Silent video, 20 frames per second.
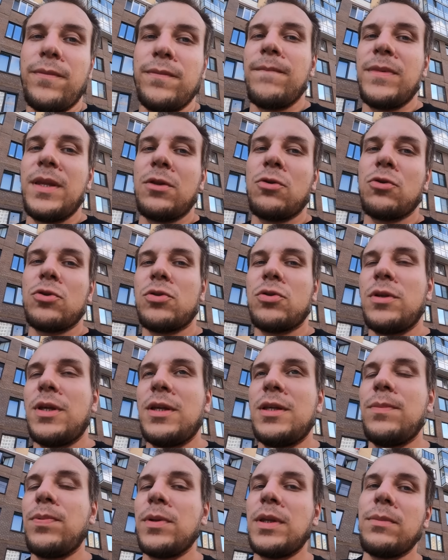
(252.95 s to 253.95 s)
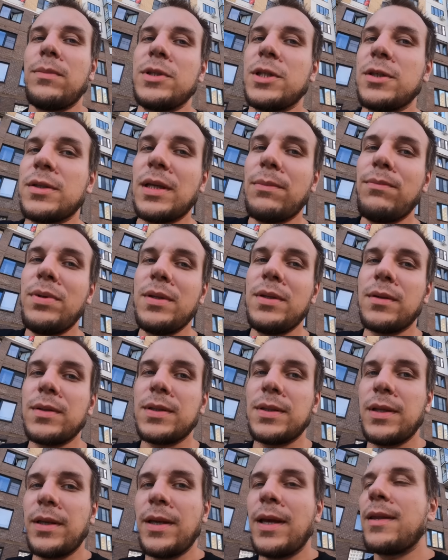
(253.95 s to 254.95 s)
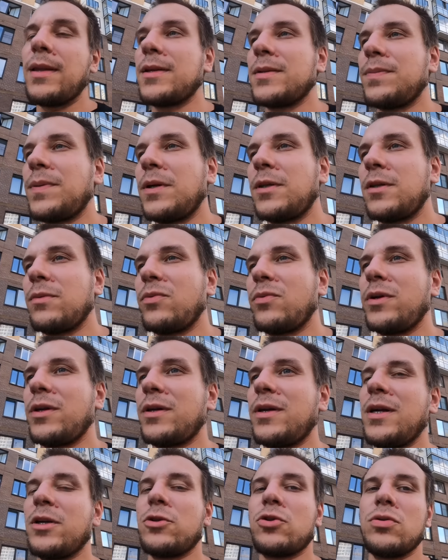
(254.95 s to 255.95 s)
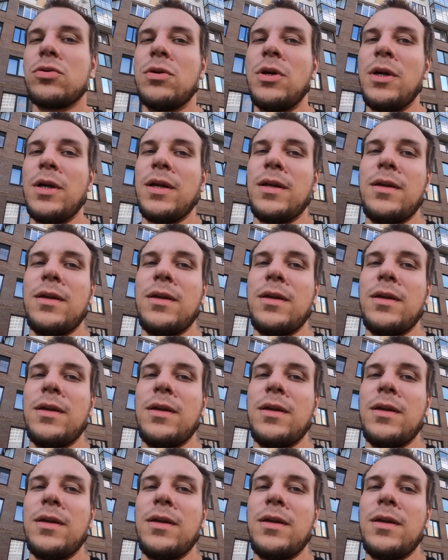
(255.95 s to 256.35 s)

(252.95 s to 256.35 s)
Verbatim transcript: Не то, что я типа там сейчас обиделся на Яндекс, поэтому я гашу.